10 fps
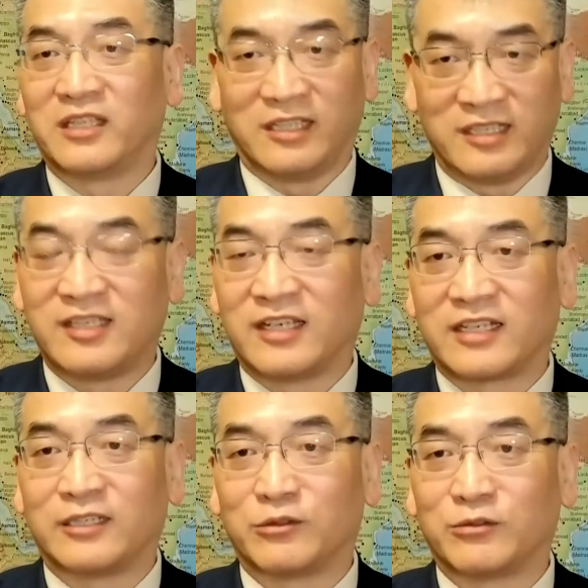你理解
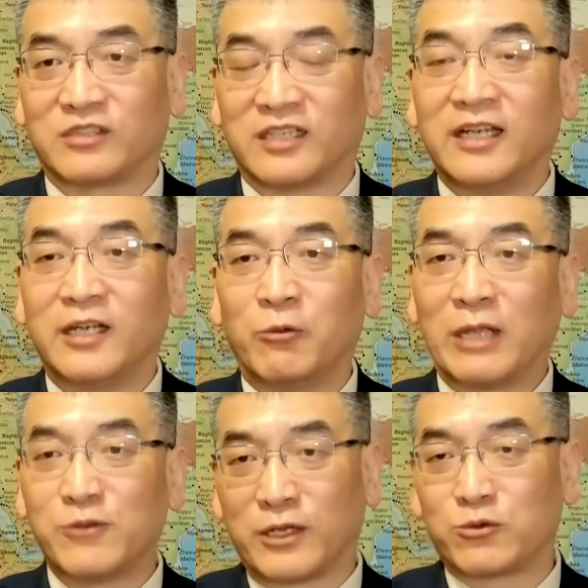这个东西
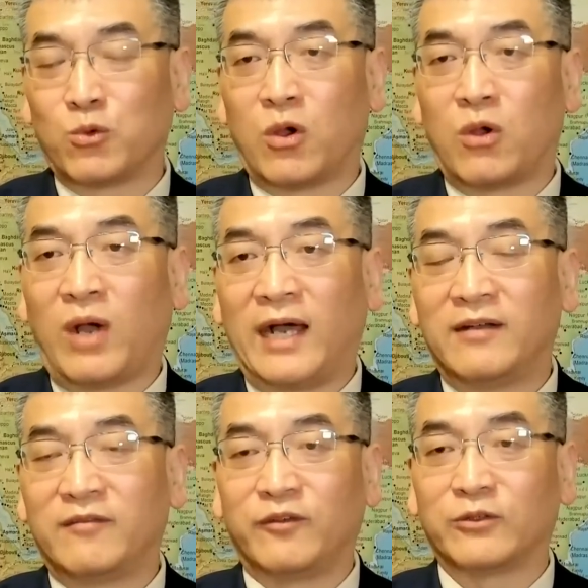完全中国化，
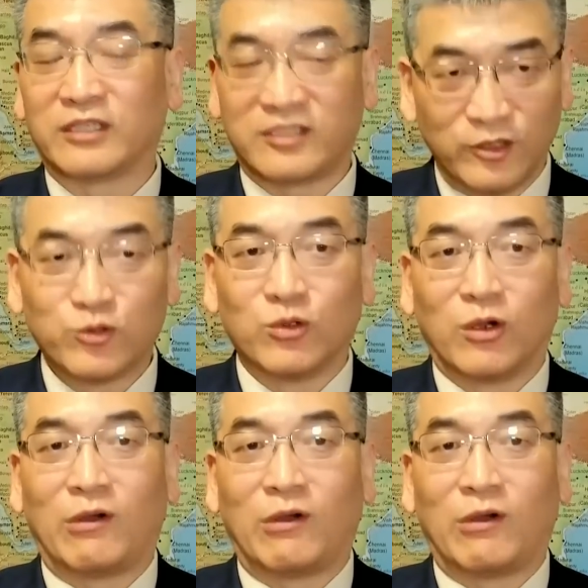否新中国